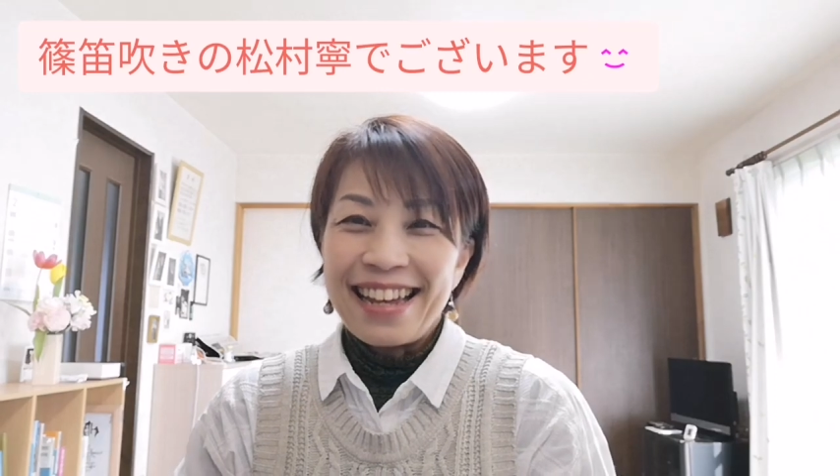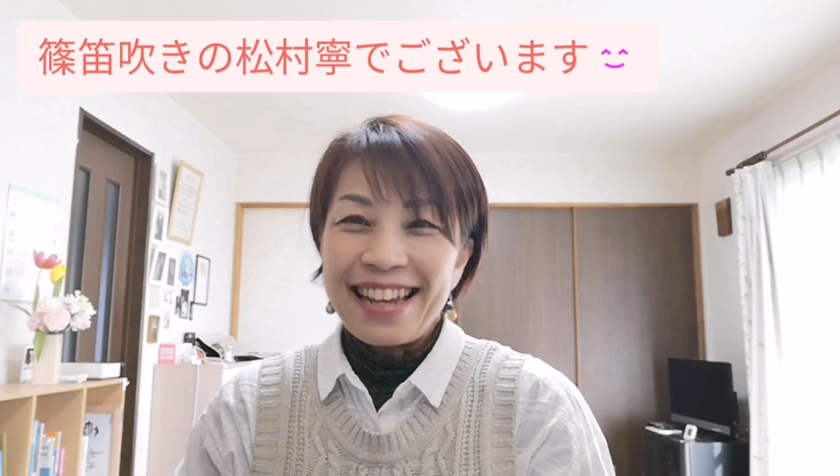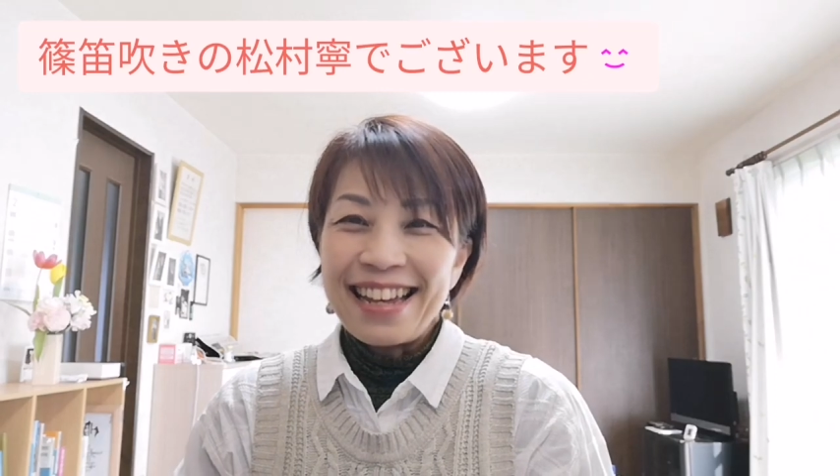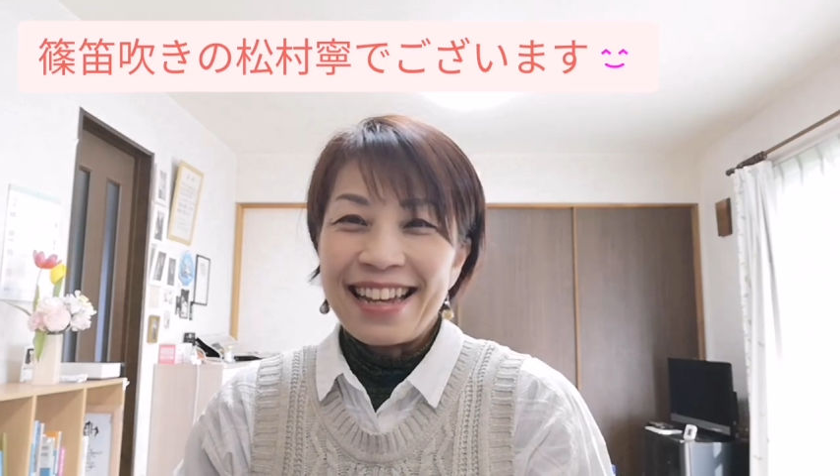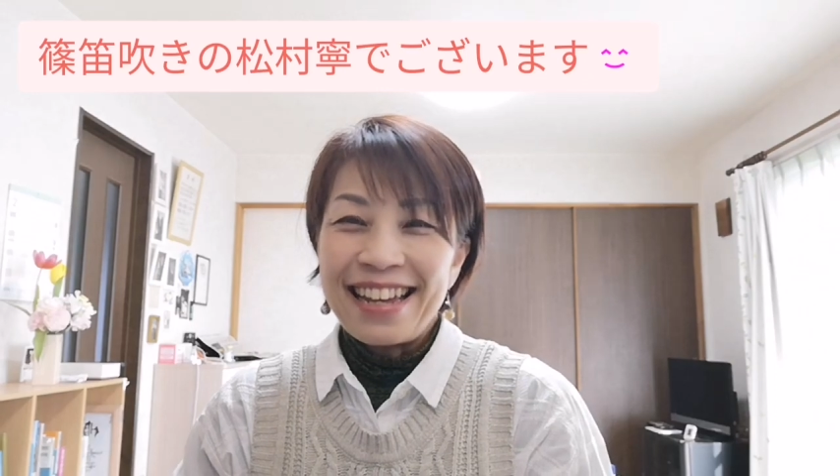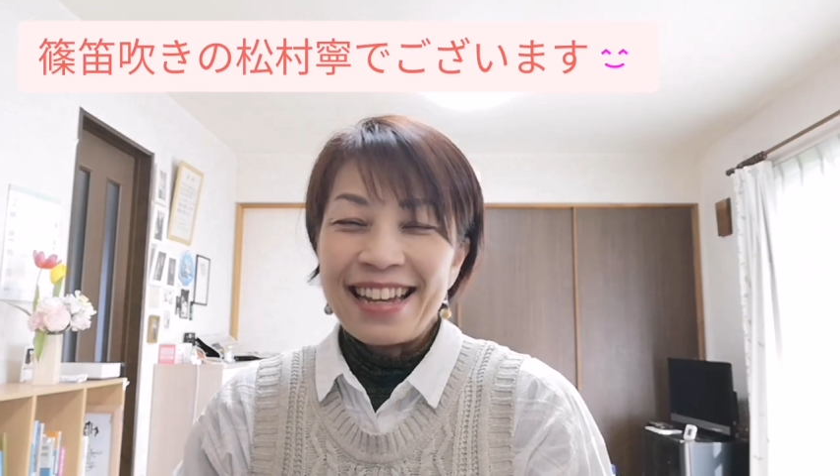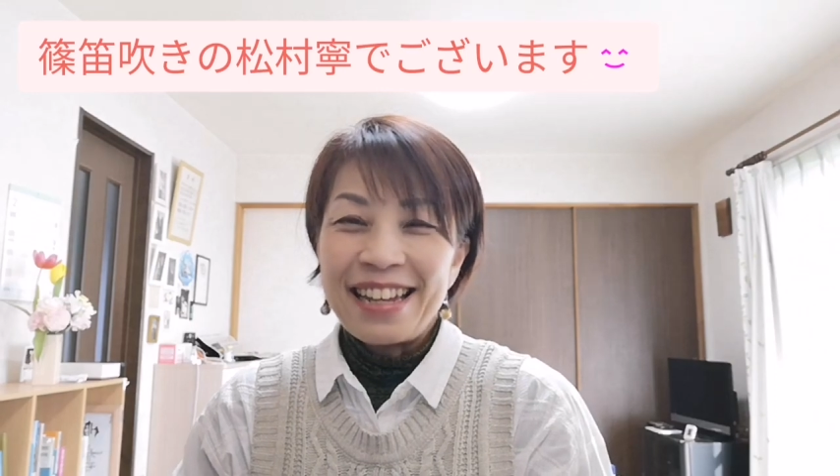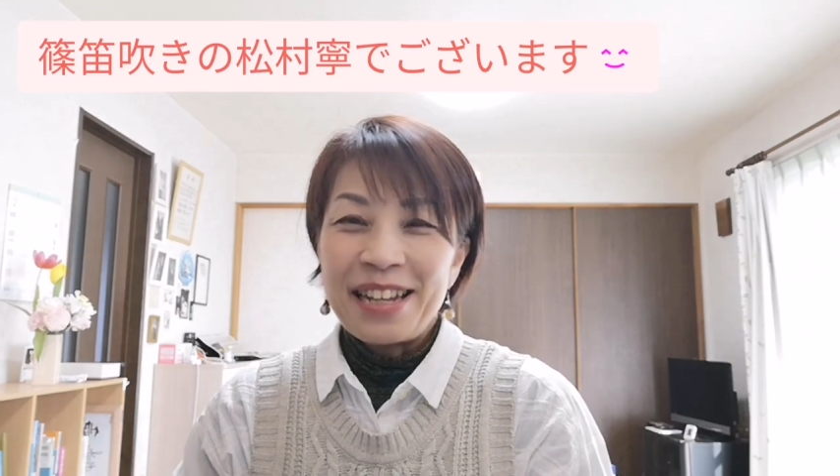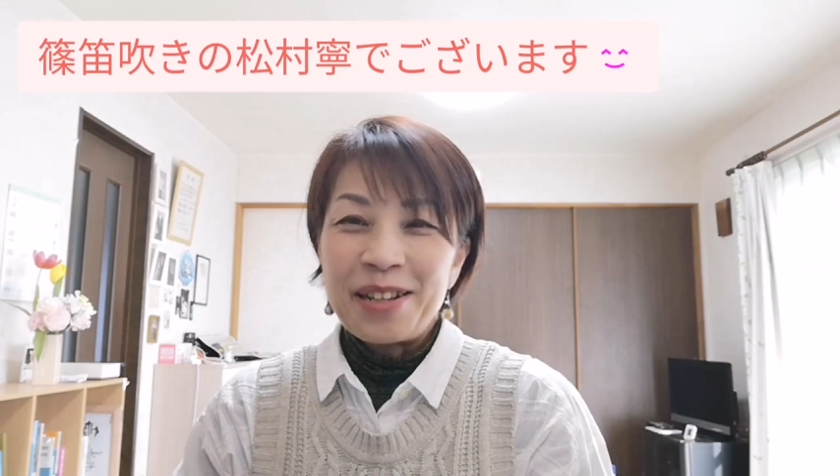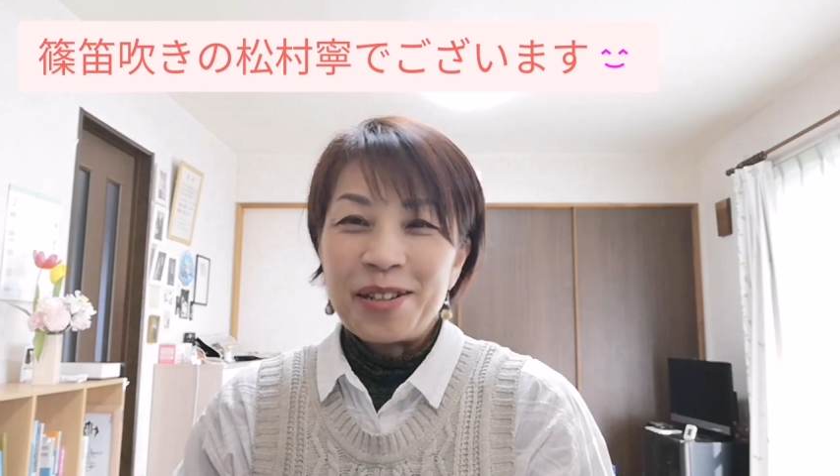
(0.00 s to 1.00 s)

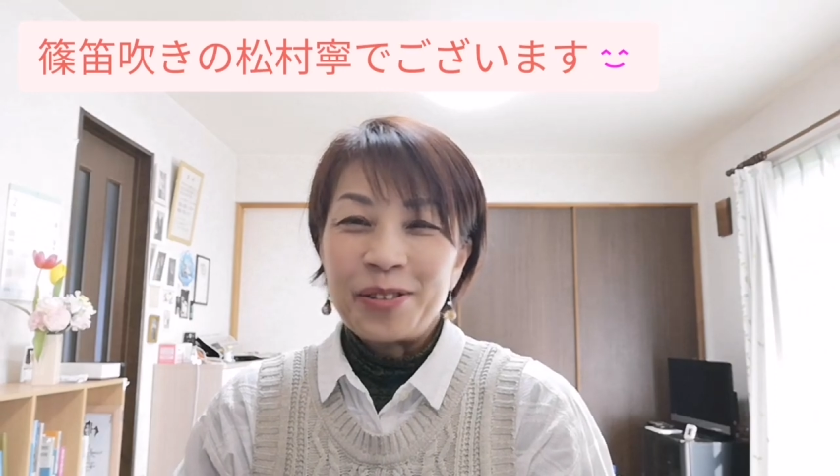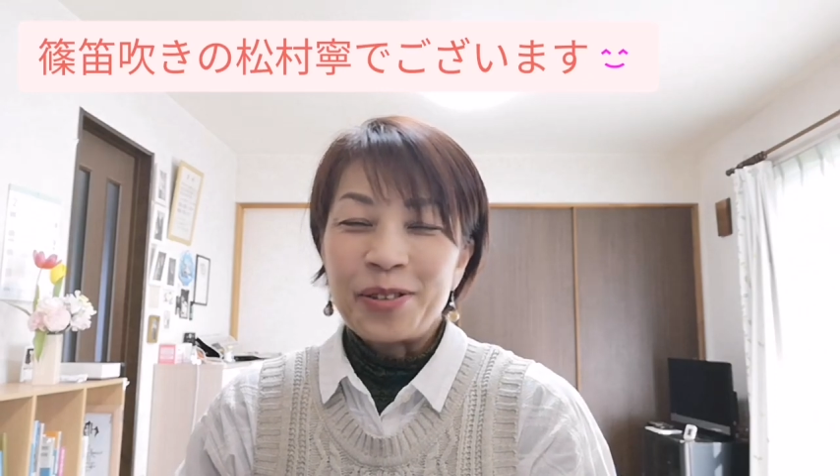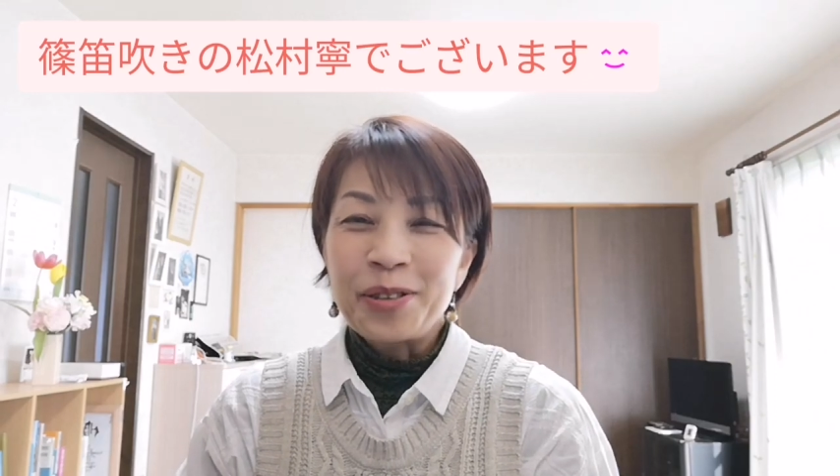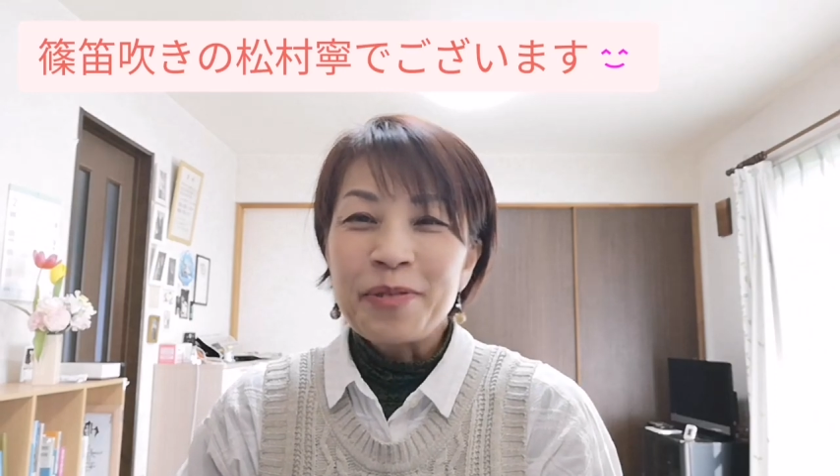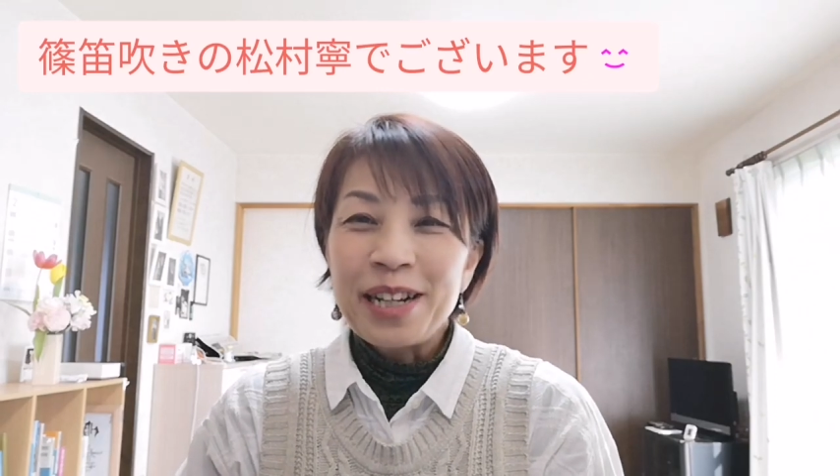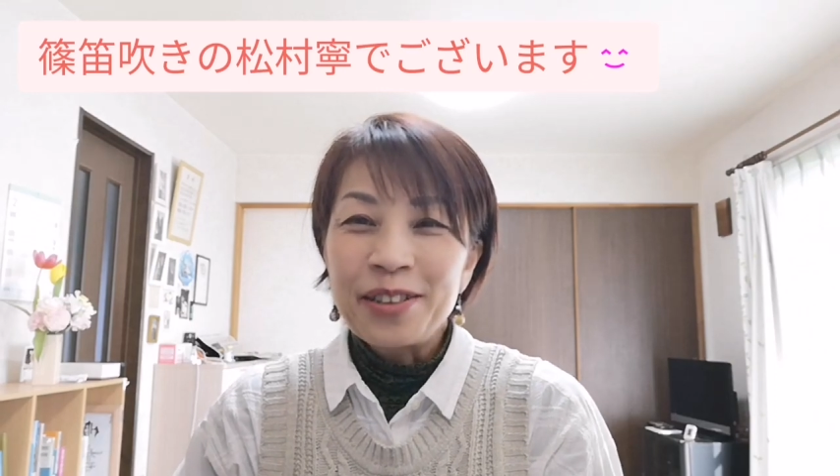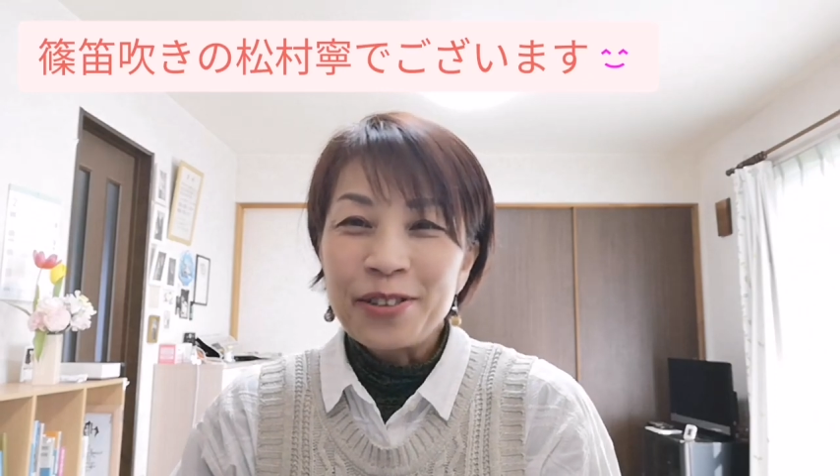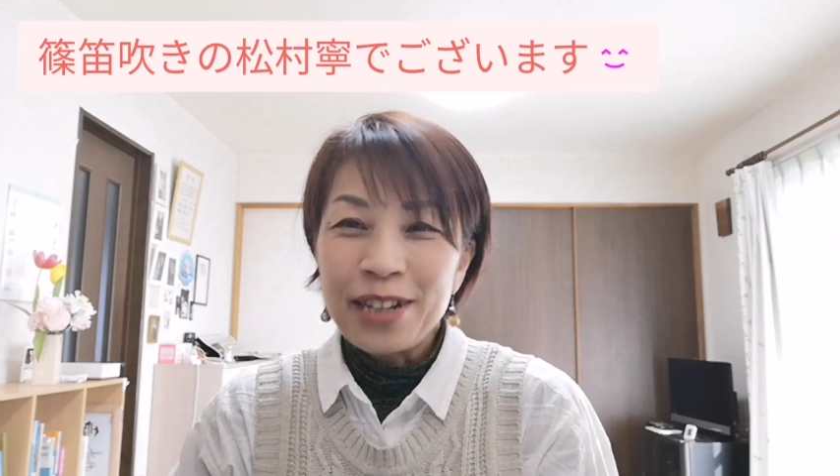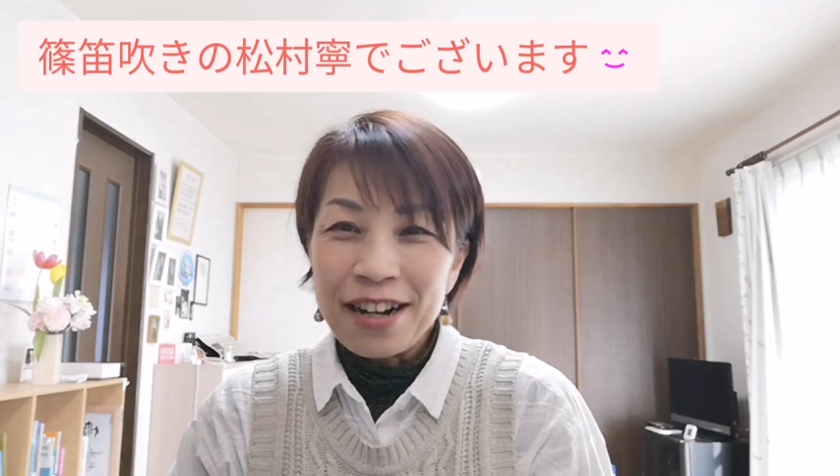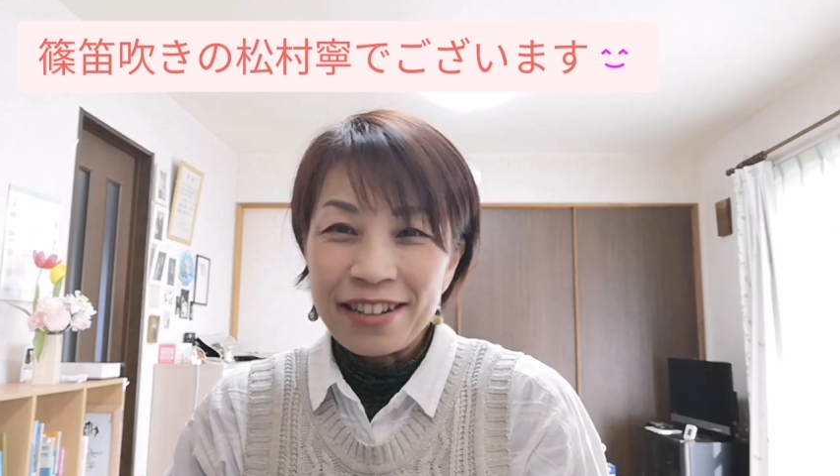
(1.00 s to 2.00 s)
えー、この前動画